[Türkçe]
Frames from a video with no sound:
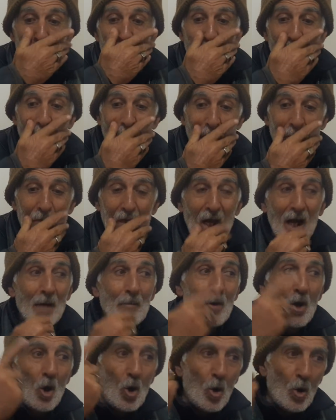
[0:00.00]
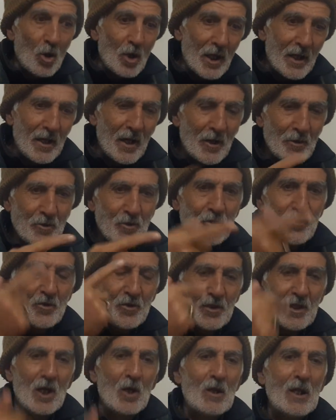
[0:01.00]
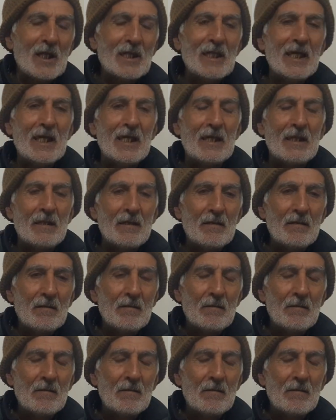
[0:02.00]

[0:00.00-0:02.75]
Tabi ama onların açısında öyle değil.